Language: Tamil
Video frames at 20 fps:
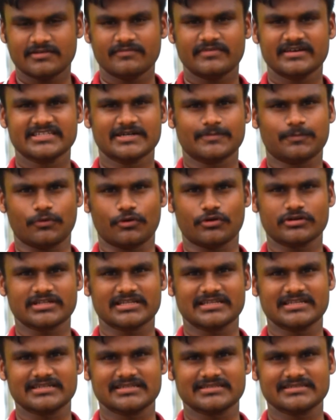விதை
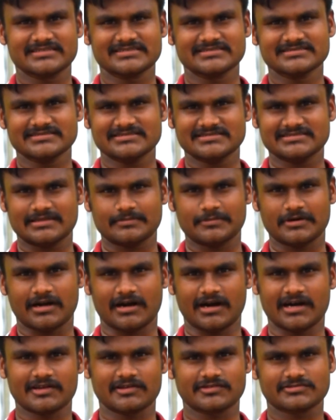போடுறதுலேருந்து நம்ம
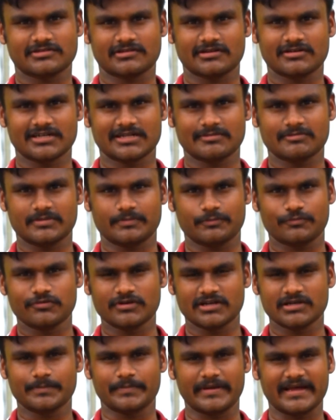வரலாம் நம்ம
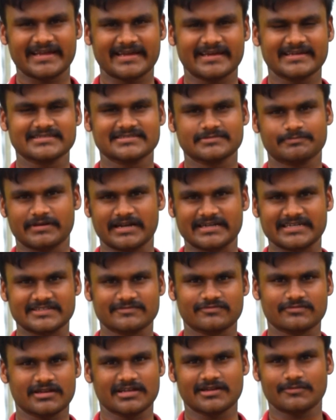ஃபுல் அண்ட் பேக்கேஜ்
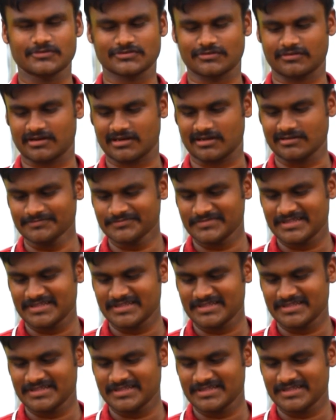ப்ராக்டிஸ் ஃபுல்லாக நம்ம சொல்கிறோம்